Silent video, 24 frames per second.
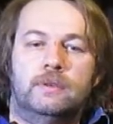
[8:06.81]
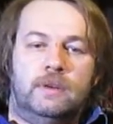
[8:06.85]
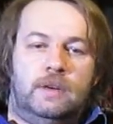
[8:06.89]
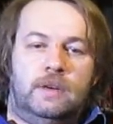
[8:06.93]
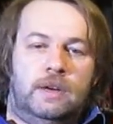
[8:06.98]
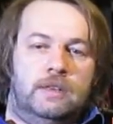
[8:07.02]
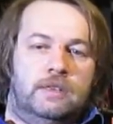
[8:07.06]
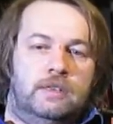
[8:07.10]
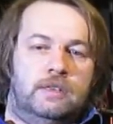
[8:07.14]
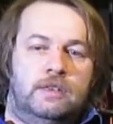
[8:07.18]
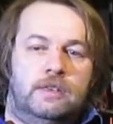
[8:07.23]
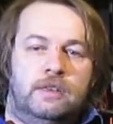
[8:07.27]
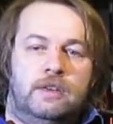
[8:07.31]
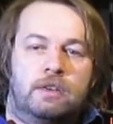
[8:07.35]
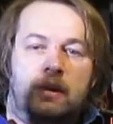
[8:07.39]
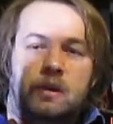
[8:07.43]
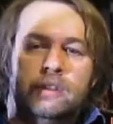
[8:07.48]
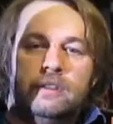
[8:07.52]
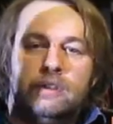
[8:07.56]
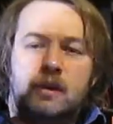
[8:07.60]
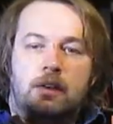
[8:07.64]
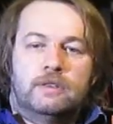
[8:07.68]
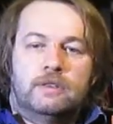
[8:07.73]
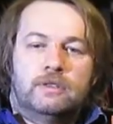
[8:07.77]
Хотите
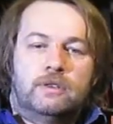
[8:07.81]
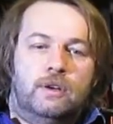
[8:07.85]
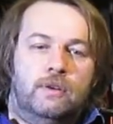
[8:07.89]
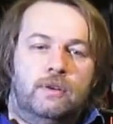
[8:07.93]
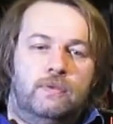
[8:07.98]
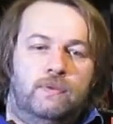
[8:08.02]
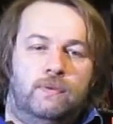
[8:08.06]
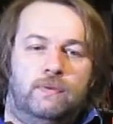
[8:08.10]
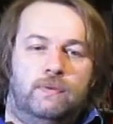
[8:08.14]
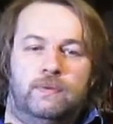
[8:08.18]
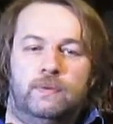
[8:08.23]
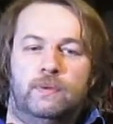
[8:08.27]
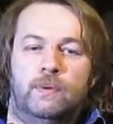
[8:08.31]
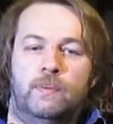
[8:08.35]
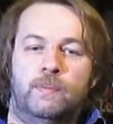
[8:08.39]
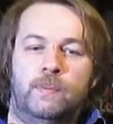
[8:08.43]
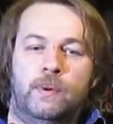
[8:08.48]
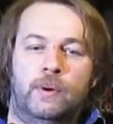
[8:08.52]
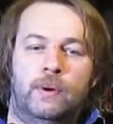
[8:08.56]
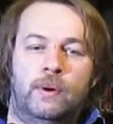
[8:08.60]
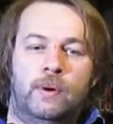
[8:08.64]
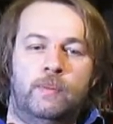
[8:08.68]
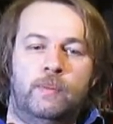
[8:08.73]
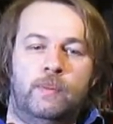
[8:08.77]
китайское фуфло
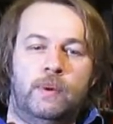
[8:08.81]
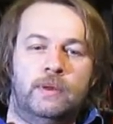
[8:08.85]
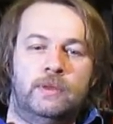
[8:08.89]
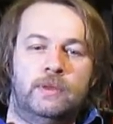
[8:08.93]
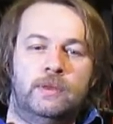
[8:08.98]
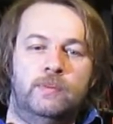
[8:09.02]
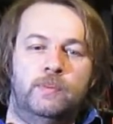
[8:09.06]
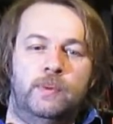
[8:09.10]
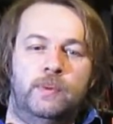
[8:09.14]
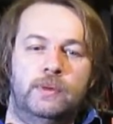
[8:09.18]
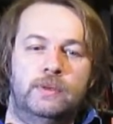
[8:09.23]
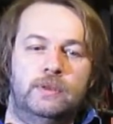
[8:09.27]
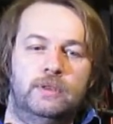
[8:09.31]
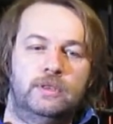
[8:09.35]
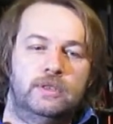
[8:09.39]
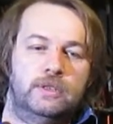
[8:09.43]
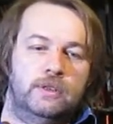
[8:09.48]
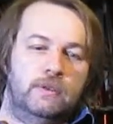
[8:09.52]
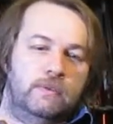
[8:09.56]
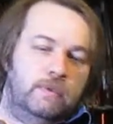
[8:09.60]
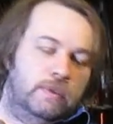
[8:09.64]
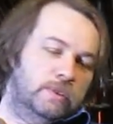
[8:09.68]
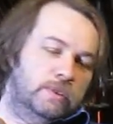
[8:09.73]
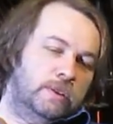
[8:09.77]
покупать и
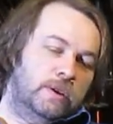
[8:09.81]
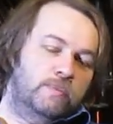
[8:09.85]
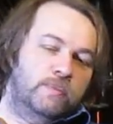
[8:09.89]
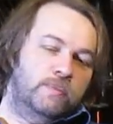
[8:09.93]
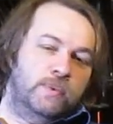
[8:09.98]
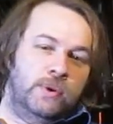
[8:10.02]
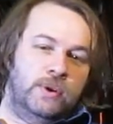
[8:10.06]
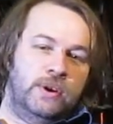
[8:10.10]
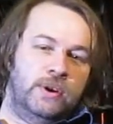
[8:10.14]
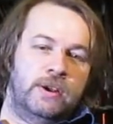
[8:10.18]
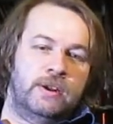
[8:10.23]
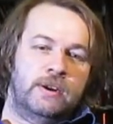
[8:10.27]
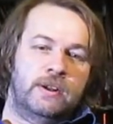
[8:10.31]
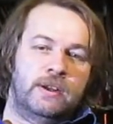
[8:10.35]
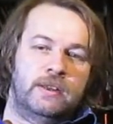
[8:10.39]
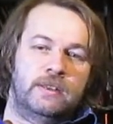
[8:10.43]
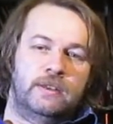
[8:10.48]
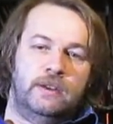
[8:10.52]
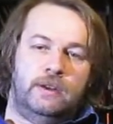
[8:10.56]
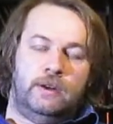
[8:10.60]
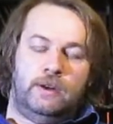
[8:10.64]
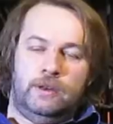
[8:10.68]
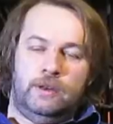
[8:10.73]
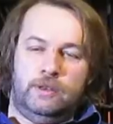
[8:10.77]
подешевле, да бога ради.
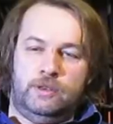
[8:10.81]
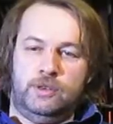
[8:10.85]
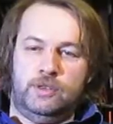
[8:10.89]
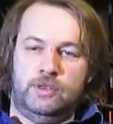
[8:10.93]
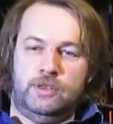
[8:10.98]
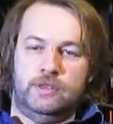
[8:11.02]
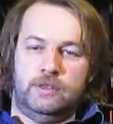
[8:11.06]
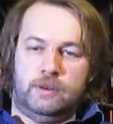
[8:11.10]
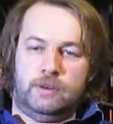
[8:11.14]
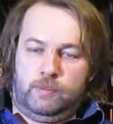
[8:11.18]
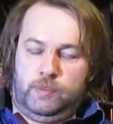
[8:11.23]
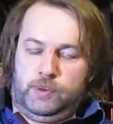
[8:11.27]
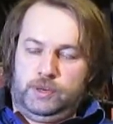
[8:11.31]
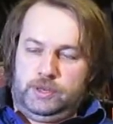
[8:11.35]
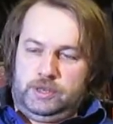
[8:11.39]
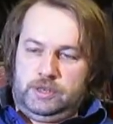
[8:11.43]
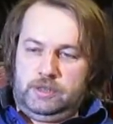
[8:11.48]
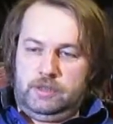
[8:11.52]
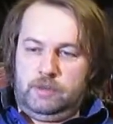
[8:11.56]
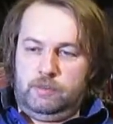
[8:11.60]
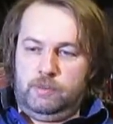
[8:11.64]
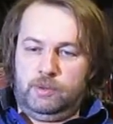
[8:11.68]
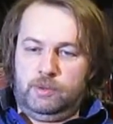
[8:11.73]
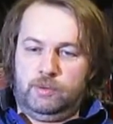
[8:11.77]
Хотите
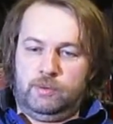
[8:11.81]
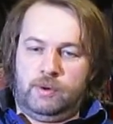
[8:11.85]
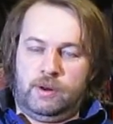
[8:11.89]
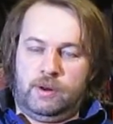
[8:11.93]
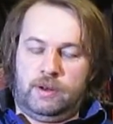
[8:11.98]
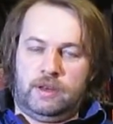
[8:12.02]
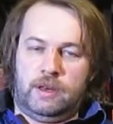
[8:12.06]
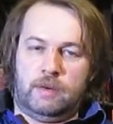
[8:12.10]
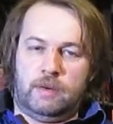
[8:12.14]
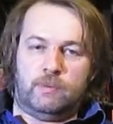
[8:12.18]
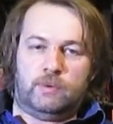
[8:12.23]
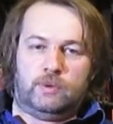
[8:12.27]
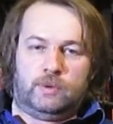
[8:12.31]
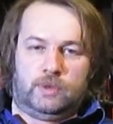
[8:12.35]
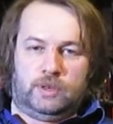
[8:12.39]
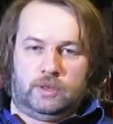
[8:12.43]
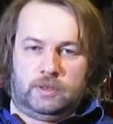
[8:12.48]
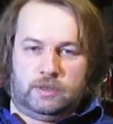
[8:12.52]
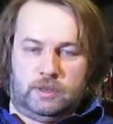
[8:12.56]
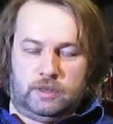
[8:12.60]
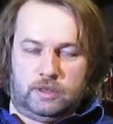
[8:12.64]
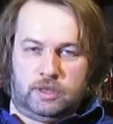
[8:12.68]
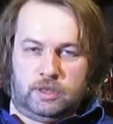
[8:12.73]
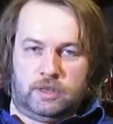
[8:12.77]
напущенными дураками
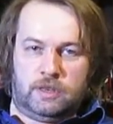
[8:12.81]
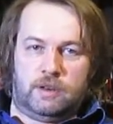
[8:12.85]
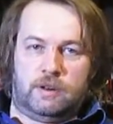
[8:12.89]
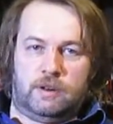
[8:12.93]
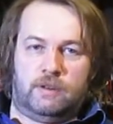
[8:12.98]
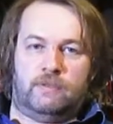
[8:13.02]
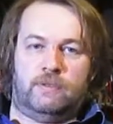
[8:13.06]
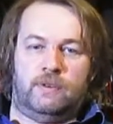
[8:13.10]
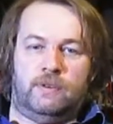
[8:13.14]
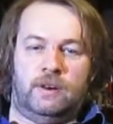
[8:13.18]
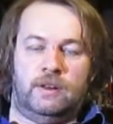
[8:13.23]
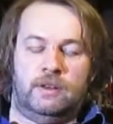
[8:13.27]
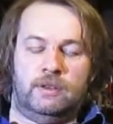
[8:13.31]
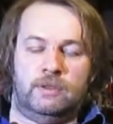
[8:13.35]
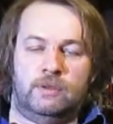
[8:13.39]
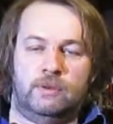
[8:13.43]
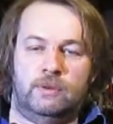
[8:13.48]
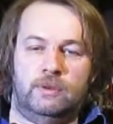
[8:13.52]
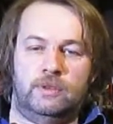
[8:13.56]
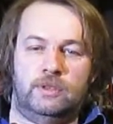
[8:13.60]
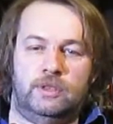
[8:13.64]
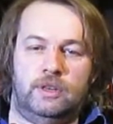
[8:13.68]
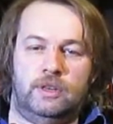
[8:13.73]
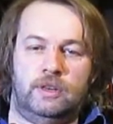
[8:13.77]
учить инженеров,
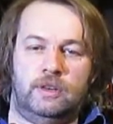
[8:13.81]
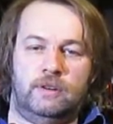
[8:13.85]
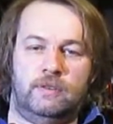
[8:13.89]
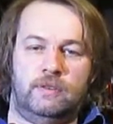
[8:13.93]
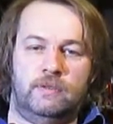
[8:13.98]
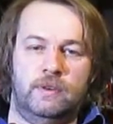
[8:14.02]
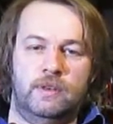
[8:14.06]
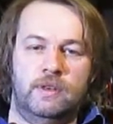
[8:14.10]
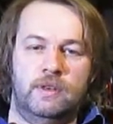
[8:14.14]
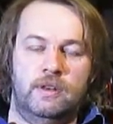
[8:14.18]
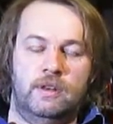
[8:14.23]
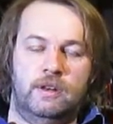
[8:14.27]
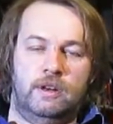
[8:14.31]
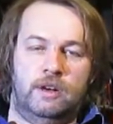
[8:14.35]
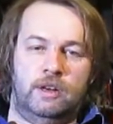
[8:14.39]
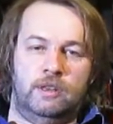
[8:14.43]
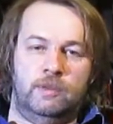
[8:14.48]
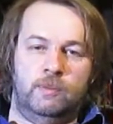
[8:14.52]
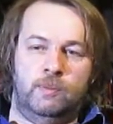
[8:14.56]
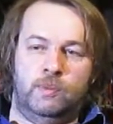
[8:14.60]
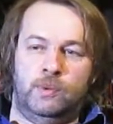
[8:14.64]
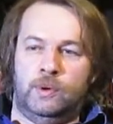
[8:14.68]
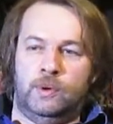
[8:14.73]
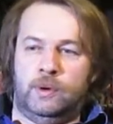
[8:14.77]
электронщиков от
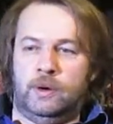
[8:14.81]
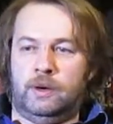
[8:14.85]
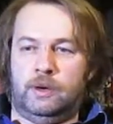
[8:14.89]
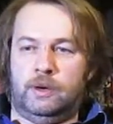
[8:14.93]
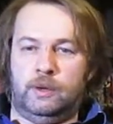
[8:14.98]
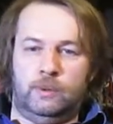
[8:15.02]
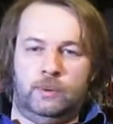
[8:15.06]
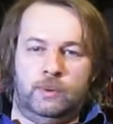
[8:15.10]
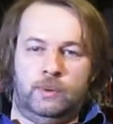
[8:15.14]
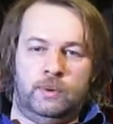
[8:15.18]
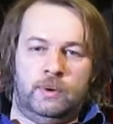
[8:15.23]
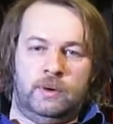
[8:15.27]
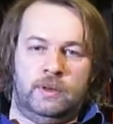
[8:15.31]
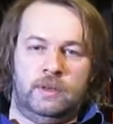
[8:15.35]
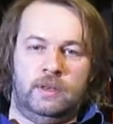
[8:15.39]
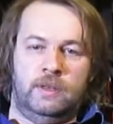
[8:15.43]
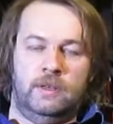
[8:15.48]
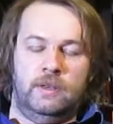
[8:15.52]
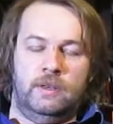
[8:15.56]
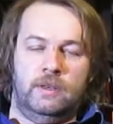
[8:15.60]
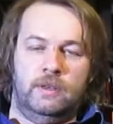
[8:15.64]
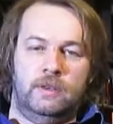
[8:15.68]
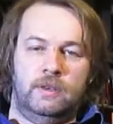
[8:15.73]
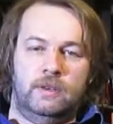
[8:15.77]
бога, которые
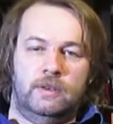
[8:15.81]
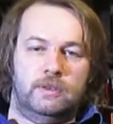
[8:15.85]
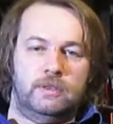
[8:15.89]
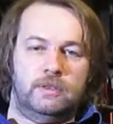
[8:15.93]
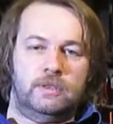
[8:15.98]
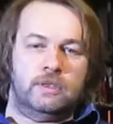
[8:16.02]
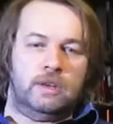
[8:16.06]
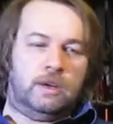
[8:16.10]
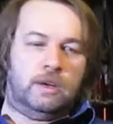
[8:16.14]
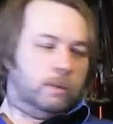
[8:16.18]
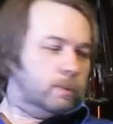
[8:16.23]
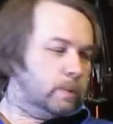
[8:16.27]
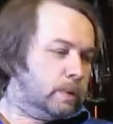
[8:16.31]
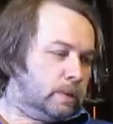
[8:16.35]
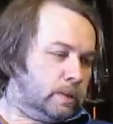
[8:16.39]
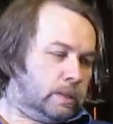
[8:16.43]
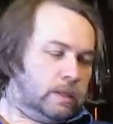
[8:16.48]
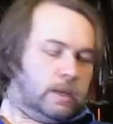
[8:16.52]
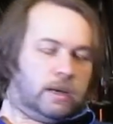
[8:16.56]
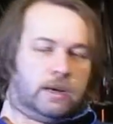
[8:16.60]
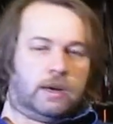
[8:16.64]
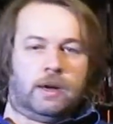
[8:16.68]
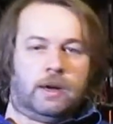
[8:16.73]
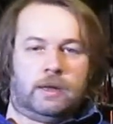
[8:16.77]
знают от
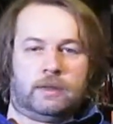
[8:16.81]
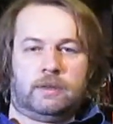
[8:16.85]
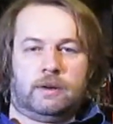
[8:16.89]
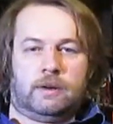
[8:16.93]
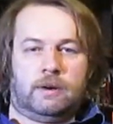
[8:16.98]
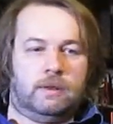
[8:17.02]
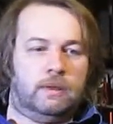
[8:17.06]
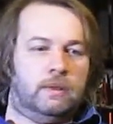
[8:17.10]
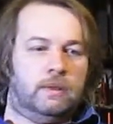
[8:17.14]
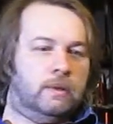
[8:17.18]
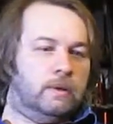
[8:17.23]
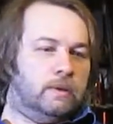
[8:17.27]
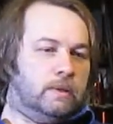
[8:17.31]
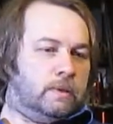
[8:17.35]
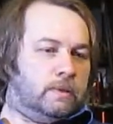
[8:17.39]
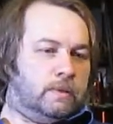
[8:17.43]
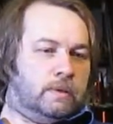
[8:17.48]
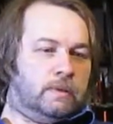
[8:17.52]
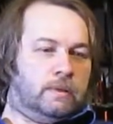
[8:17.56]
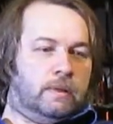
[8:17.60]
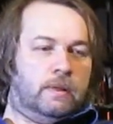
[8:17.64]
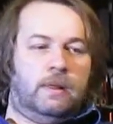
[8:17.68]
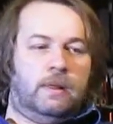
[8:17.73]
локатора до